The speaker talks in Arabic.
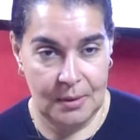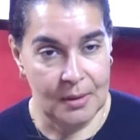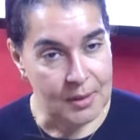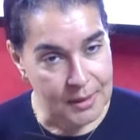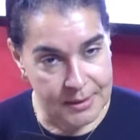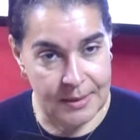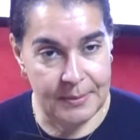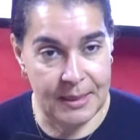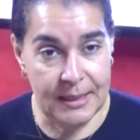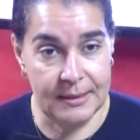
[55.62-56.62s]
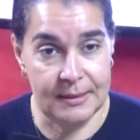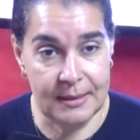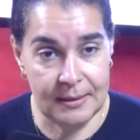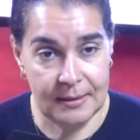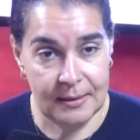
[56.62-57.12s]
راضيه باللي
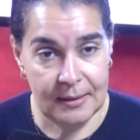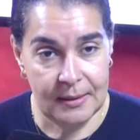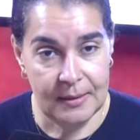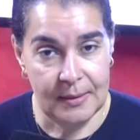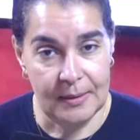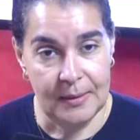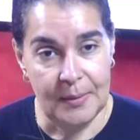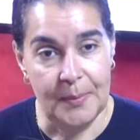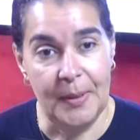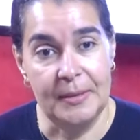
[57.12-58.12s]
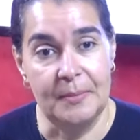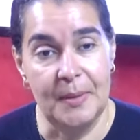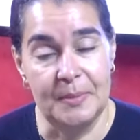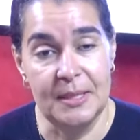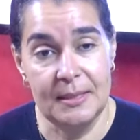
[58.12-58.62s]
عندي بعد ما
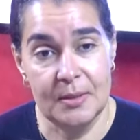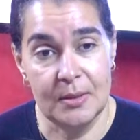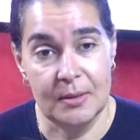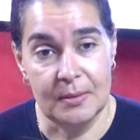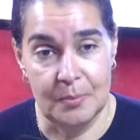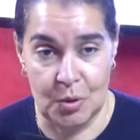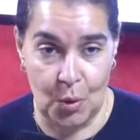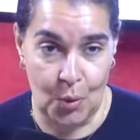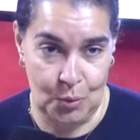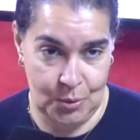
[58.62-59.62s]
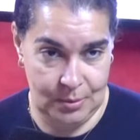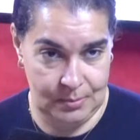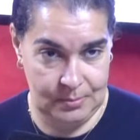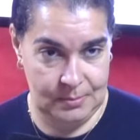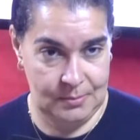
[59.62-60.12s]
بدلت مجهود
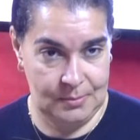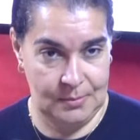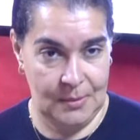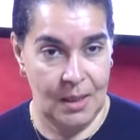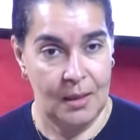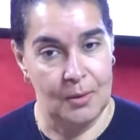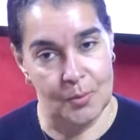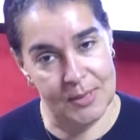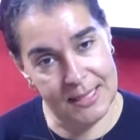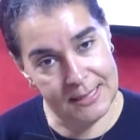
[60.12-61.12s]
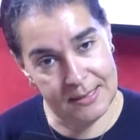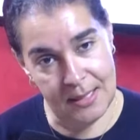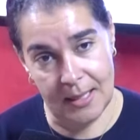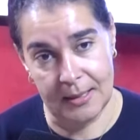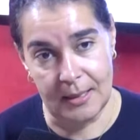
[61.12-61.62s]
نعم وصلت
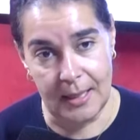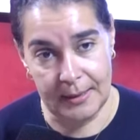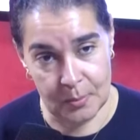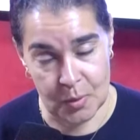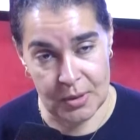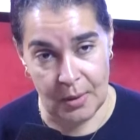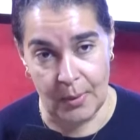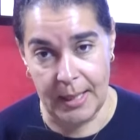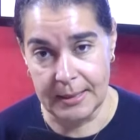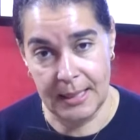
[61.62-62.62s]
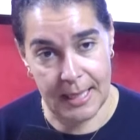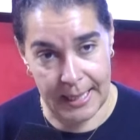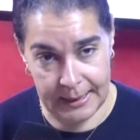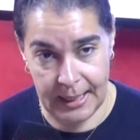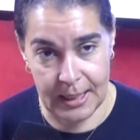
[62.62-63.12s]
انا لهذا المستوى هذا
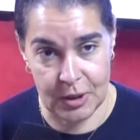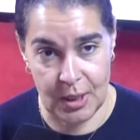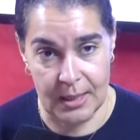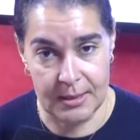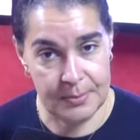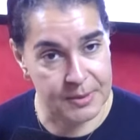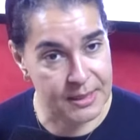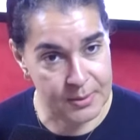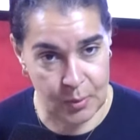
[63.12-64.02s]
لهذه الحاجه هذه بدلت